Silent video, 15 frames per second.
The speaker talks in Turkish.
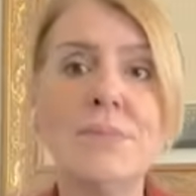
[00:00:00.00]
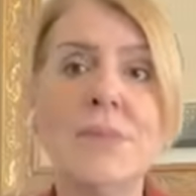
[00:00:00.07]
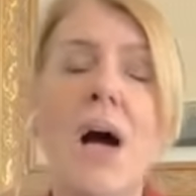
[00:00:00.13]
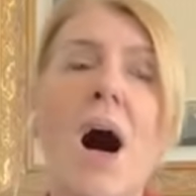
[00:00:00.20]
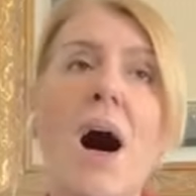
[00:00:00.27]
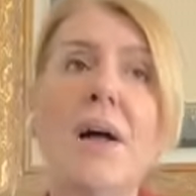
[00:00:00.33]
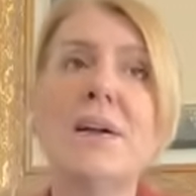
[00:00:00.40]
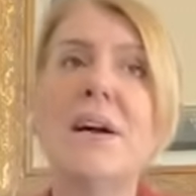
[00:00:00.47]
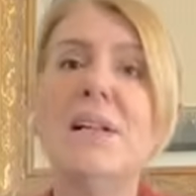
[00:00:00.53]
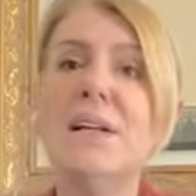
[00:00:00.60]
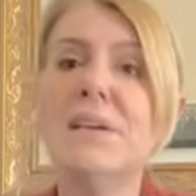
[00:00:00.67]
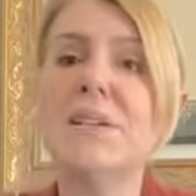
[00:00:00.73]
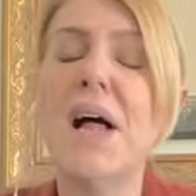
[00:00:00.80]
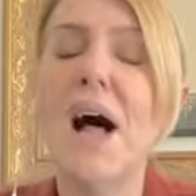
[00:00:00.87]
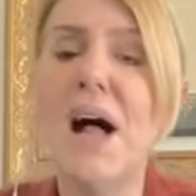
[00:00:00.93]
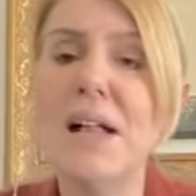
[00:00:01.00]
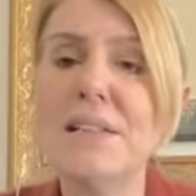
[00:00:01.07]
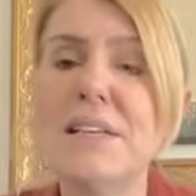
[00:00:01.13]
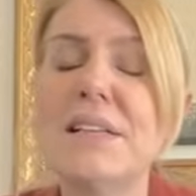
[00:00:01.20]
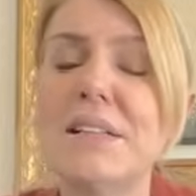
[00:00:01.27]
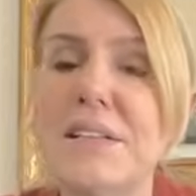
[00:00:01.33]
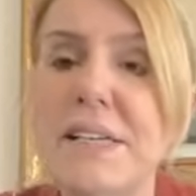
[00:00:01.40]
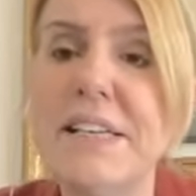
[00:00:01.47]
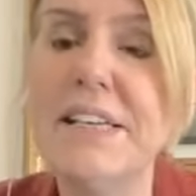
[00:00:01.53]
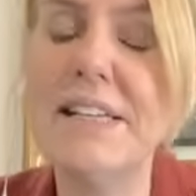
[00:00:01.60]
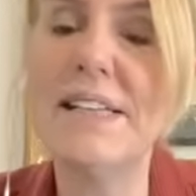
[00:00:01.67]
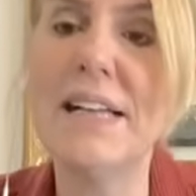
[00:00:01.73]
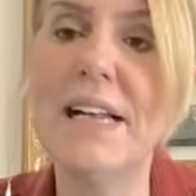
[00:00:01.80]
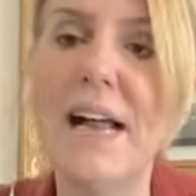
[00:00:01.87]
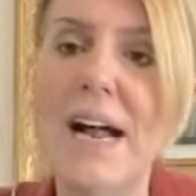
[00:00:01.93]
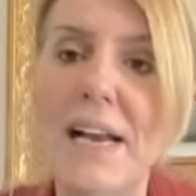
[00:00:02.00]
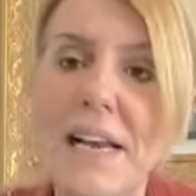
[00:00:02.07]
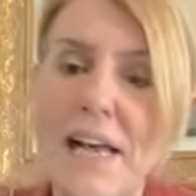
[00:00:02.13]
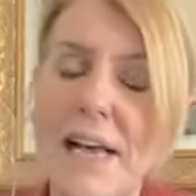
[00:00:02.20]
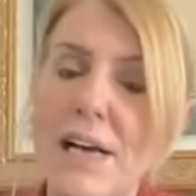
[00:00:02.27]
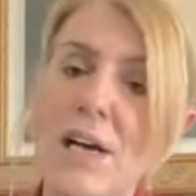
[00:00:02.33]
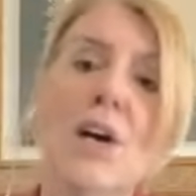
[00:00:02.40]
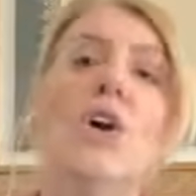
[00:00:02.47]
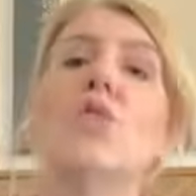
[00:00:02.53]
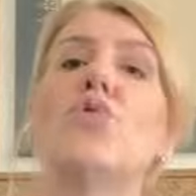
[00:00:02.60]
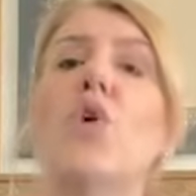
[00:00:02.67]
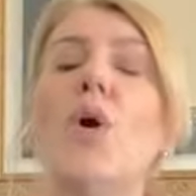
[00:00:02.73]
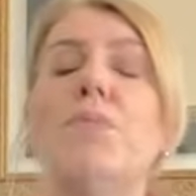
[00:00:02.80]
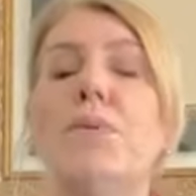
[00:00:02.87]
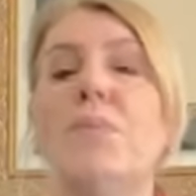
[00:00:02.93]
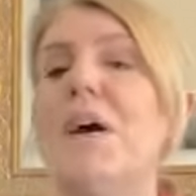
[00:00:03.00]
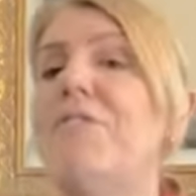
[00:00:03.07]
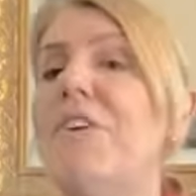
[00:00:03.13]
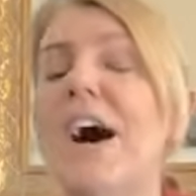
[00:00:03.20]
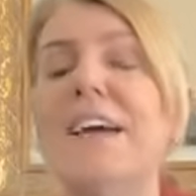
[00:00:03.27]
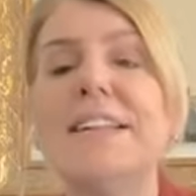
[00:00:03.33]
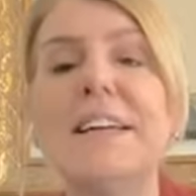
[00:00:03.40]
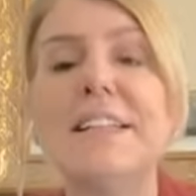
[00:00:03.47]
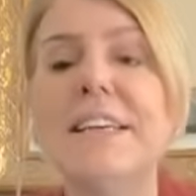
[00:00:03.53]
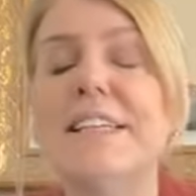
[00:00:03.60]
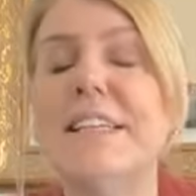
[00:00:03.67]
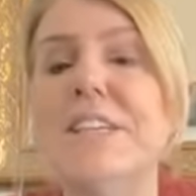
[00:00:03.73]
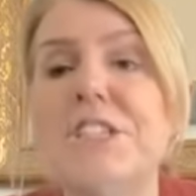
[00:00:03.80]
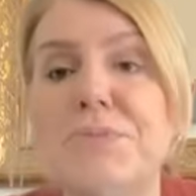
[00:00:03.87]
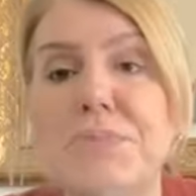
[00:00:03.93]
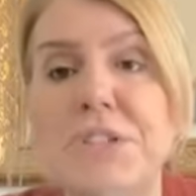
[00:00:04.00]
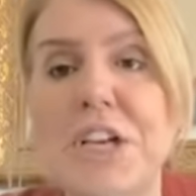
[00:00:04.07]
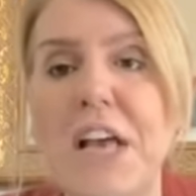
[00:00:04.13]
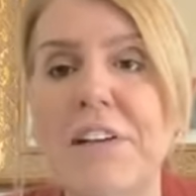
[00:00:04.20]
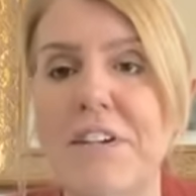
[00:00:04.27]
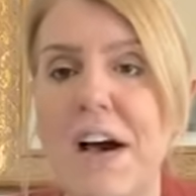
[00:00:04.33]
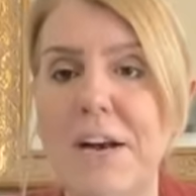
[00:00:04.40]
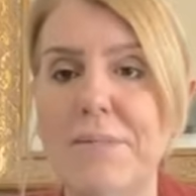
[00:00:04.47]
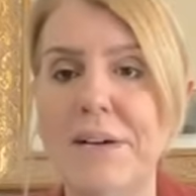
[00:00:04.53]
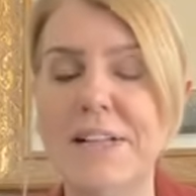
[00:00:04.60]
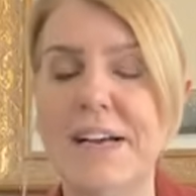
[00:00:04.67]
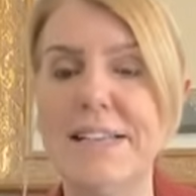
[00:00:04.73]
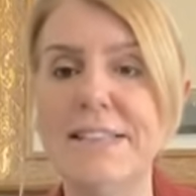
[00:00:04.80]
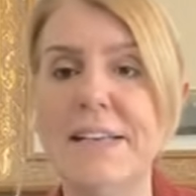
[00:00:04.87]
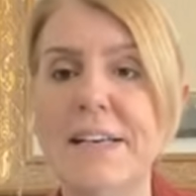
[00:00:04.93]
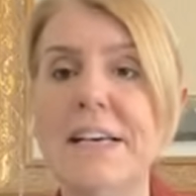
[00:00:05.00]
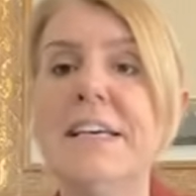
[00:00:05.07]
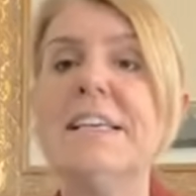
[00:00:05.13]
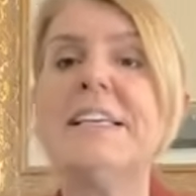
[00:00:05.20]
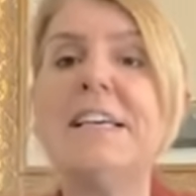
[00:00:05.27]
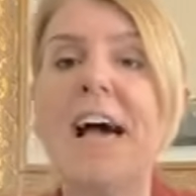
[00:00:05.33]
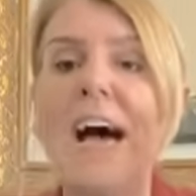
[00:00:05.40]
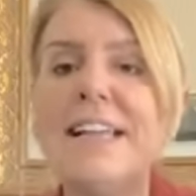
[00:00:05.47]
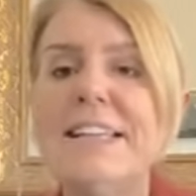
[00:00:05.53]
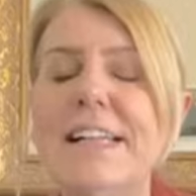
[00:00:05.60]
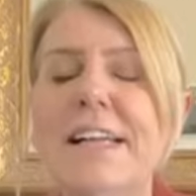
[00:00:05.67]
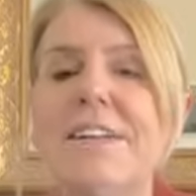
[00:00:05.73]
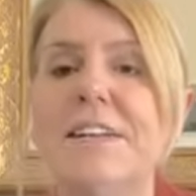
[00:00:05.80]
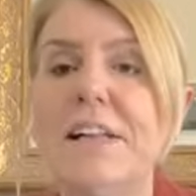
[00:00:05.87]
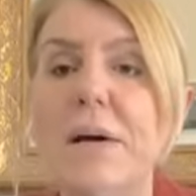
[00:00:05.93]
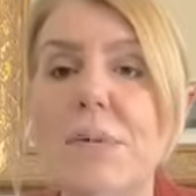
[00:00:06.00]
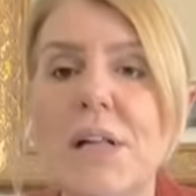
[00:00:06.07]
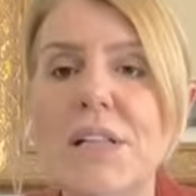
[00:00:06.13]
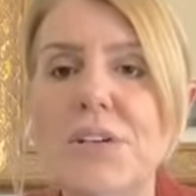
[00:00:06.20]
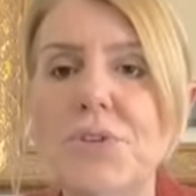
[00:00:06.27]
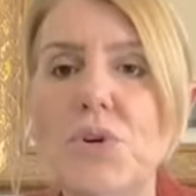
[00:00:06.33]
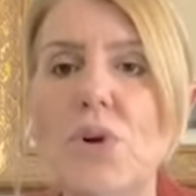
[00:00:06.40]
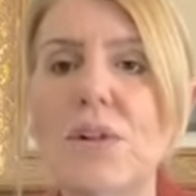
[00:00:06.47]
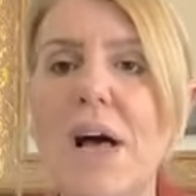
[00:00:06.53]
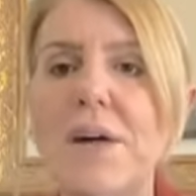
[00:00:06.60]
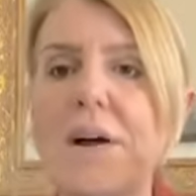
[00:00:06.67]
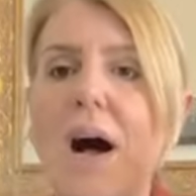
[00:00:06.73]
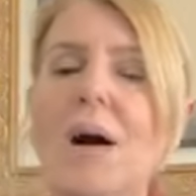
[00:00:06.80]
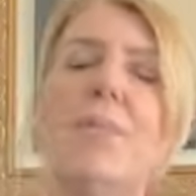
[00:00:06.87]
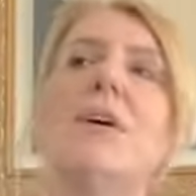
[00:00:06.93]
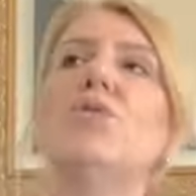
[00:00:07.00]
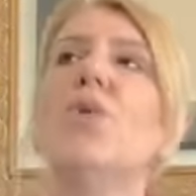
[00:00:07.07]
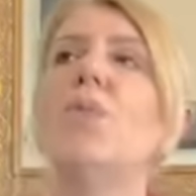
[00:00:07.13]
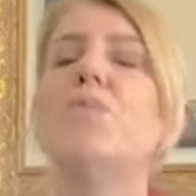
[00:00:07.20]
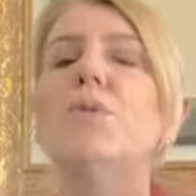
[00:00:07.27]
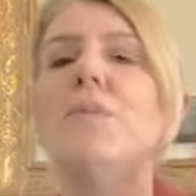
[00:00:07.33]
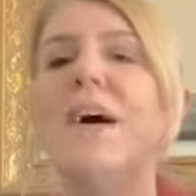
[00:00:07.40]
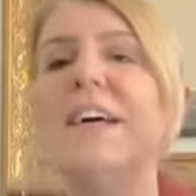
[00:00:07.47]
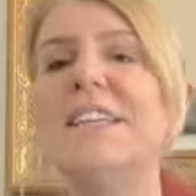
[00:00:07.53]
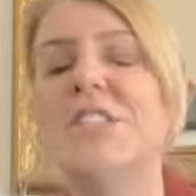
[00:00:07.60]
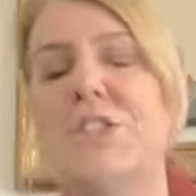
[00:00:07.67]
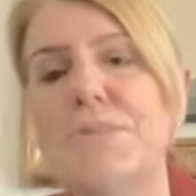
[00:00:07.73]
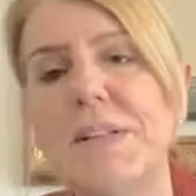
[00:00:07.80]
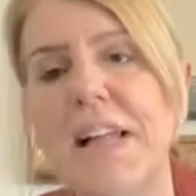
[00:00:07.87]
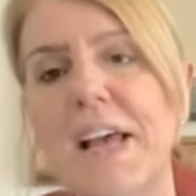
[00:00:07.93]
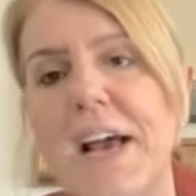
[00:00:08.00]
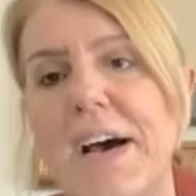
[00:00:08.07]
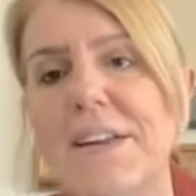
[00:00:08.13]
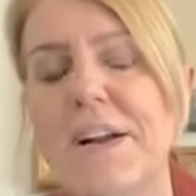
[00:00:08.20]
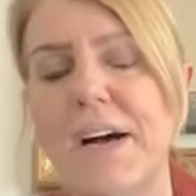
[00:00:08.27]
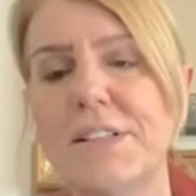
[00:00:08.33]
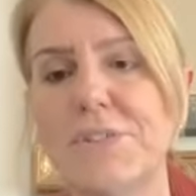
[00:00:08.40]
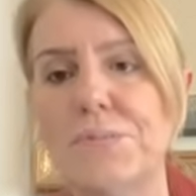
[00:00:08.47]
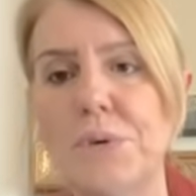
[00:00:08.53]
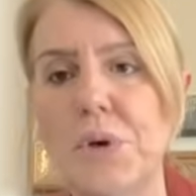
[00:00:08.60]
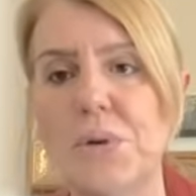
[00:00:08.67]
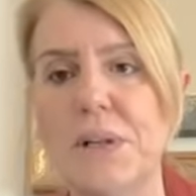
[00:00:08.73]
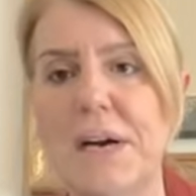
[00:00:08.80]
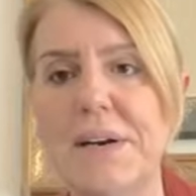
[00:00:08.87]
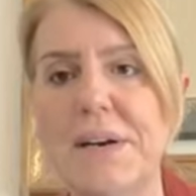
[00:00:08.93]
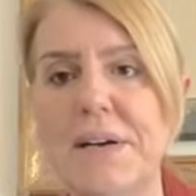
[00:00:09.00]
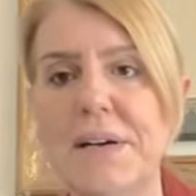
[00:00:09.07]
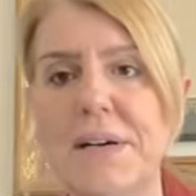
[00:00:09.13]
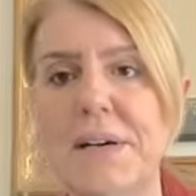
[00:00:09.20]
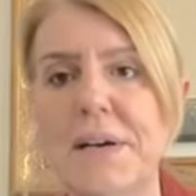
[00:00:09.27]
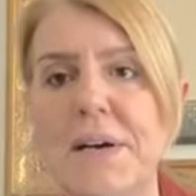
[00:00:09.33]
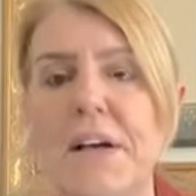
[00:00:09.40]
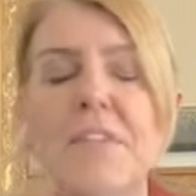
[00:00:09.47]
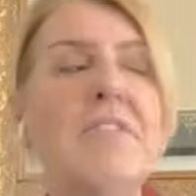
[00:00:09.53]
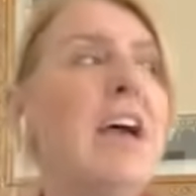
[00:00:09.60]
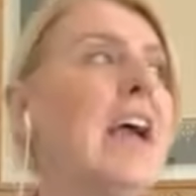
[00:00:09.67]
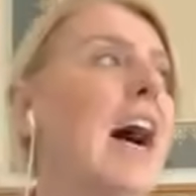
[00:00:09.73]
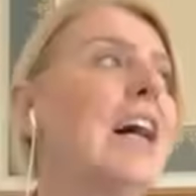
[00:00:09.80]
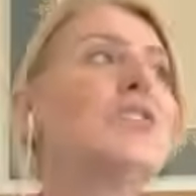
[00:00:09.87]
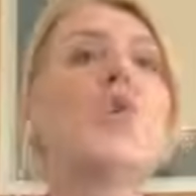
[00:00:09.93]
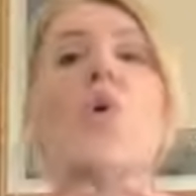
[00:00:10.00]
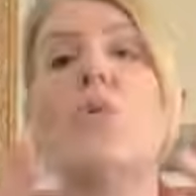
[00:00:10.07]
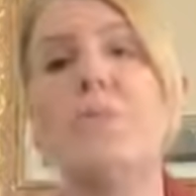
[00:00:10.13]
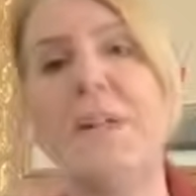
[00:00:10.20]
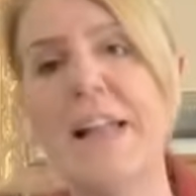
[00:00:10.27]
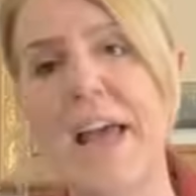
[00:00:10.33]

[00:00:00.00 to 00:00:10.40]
arkalarına aldıkları kitlelerle topluma faydalı hiçbir şey vermeden kendileri nemalanıyorlar ama topluma hiçbir değer katmıyorlar veya çok bir